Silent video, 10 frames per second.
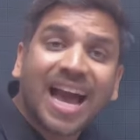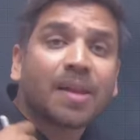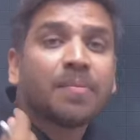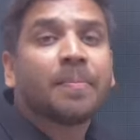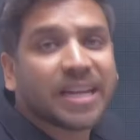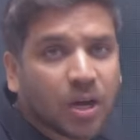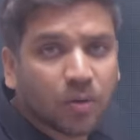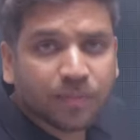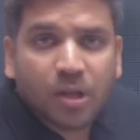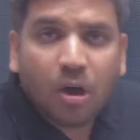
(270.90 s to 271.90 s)
कार में बैठा
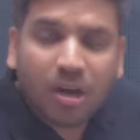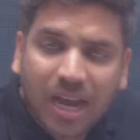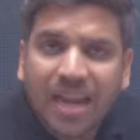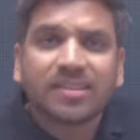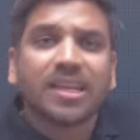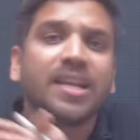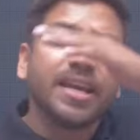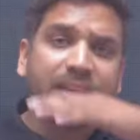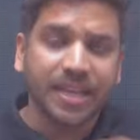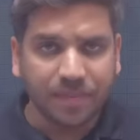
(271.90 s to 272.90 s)
हूं और कार टर्न
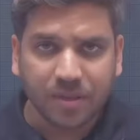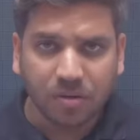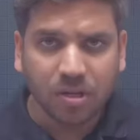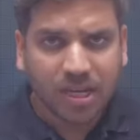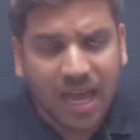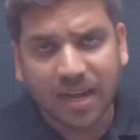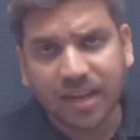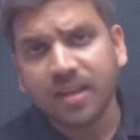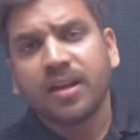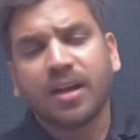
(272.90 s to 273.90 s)
ले रही है ओके कार
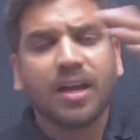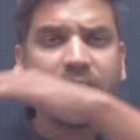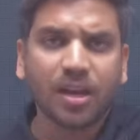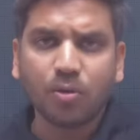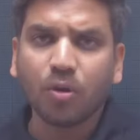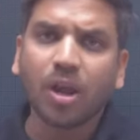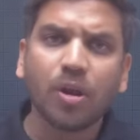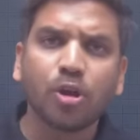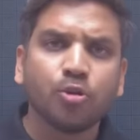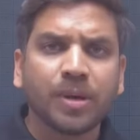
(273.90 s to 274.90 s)
गोला
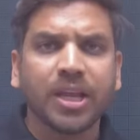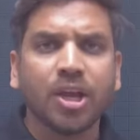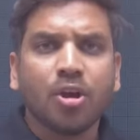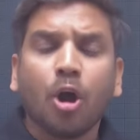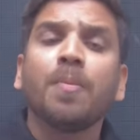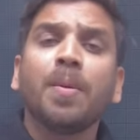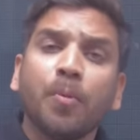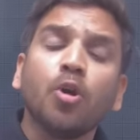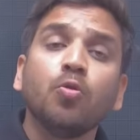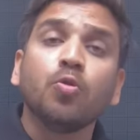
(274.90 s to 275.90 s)
गोला घूम रही है और मैं
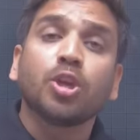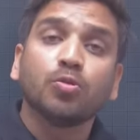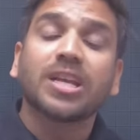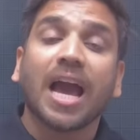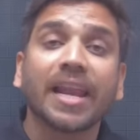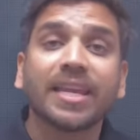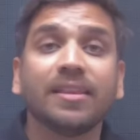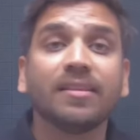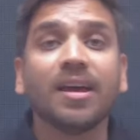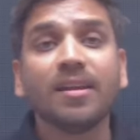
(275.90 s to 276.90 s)
बोलू कि उस कार के
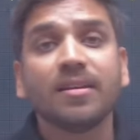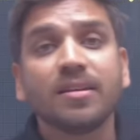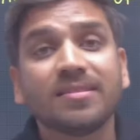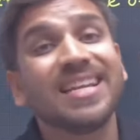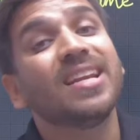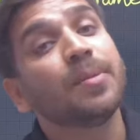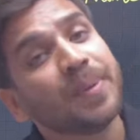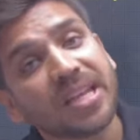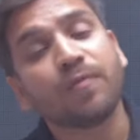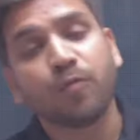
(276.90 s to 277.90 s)
अंदर
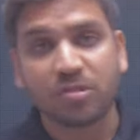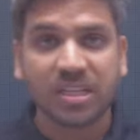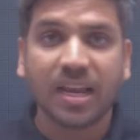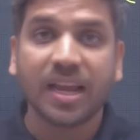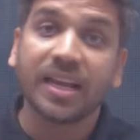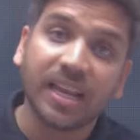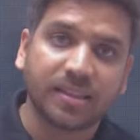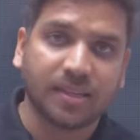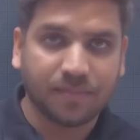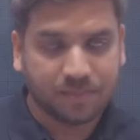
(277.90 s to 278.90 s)
सेंट्रीपिटल फोर्स लग रहा है
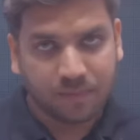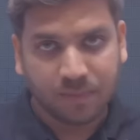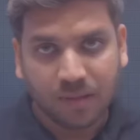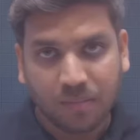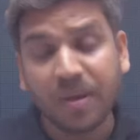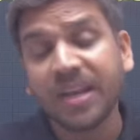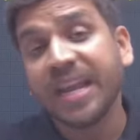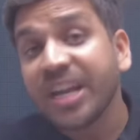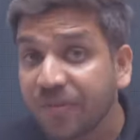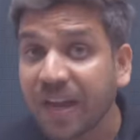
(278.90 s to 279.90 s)
गलत है मैं
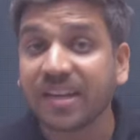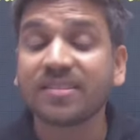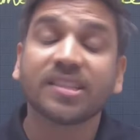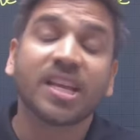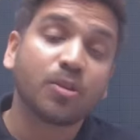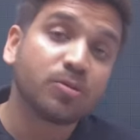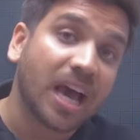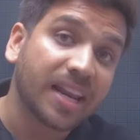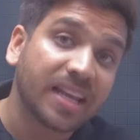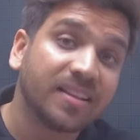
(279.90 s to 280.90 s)
नहीं डिफाइन कर सकता कि उस
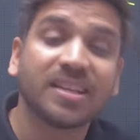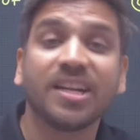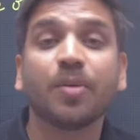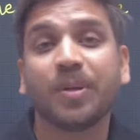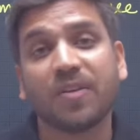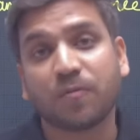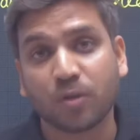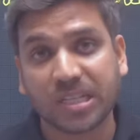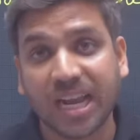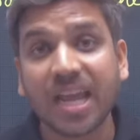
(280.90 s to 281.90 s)
कार के अंदर सेंट्रीपिटल
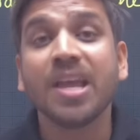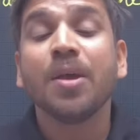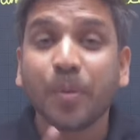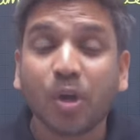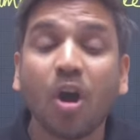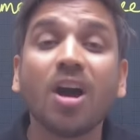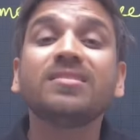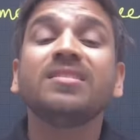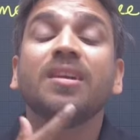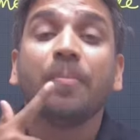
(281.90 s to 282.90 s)
फोर्स लग रहा है बिकॉज
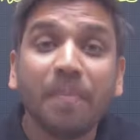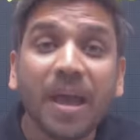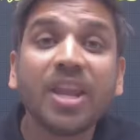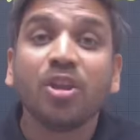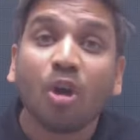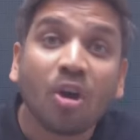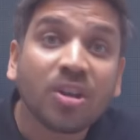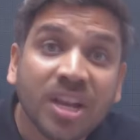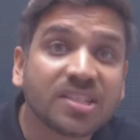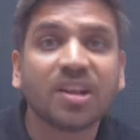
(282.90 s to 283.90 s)
मैं नॉन
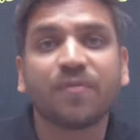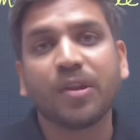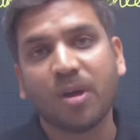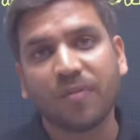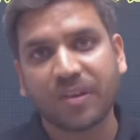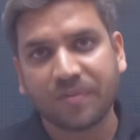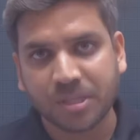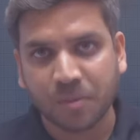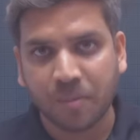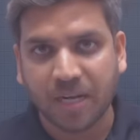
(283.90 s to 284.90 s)
इनर्शियल फ्रेम ऑफ
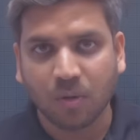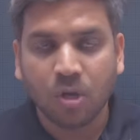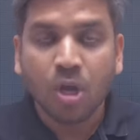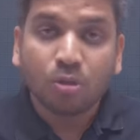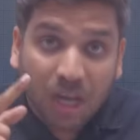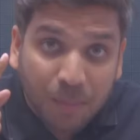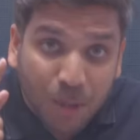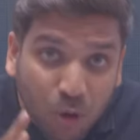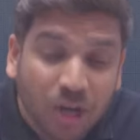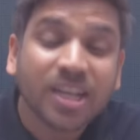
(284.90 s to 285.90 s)
रेफरेंस में बैठा हूं तो अगर मैं
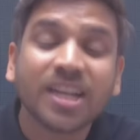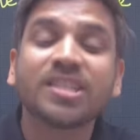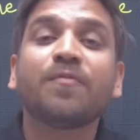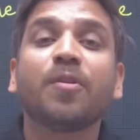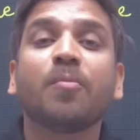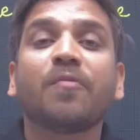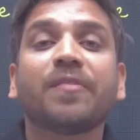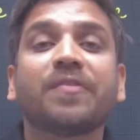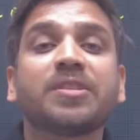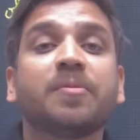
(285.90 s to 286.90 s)
नॉन इनर्शियल फ्रेम ऑफ
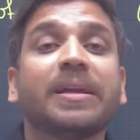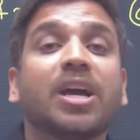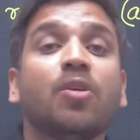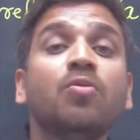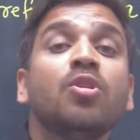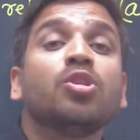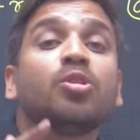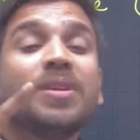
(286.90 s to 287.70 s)
रेफरेंस में बैठा हूं तो